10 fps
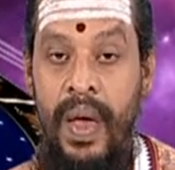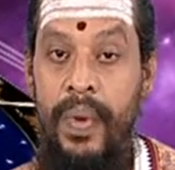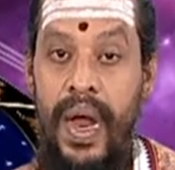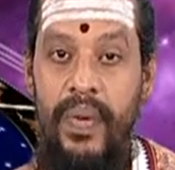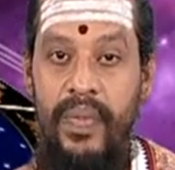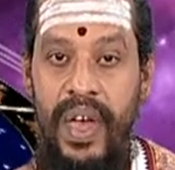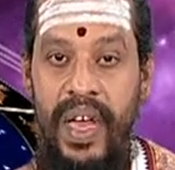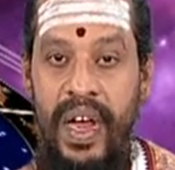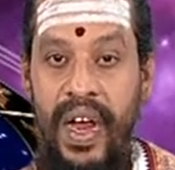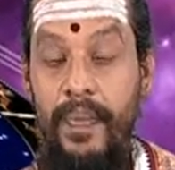பண
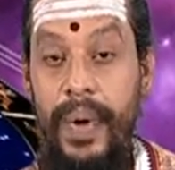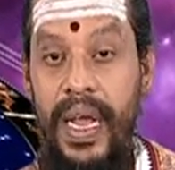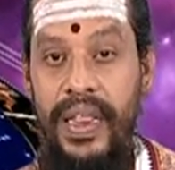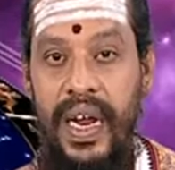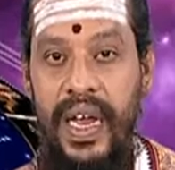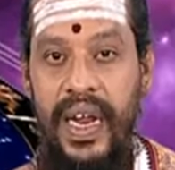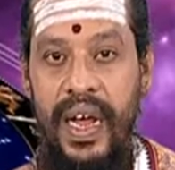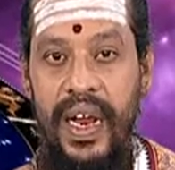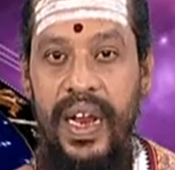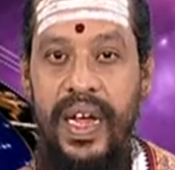முடையினால பண
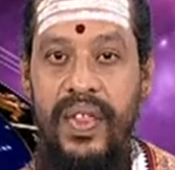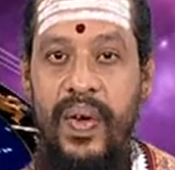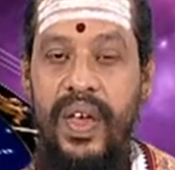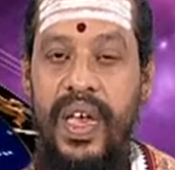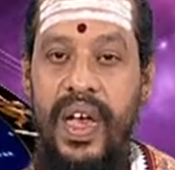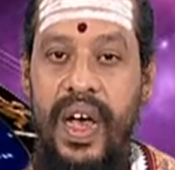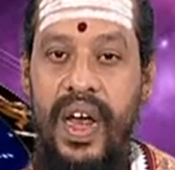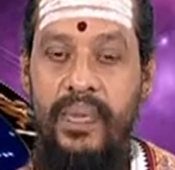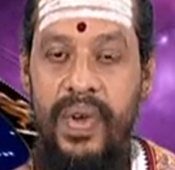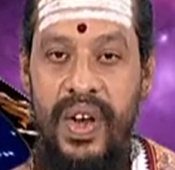தடையினால நீங்கள் தொடங்கிய
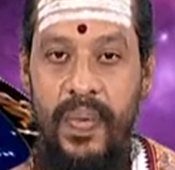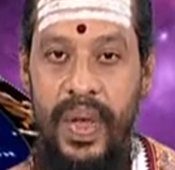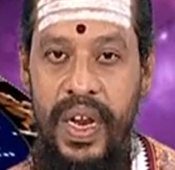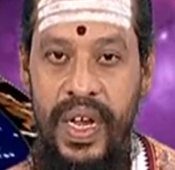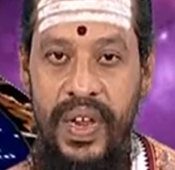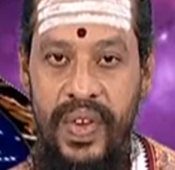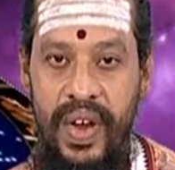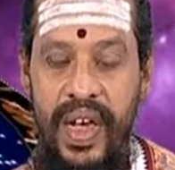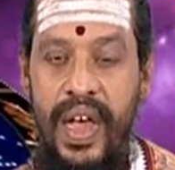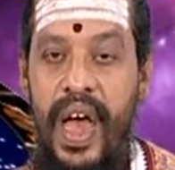காரியம் நின்று போயிருக்குன்னு
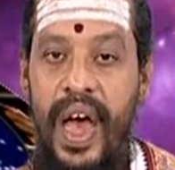சொன்னால்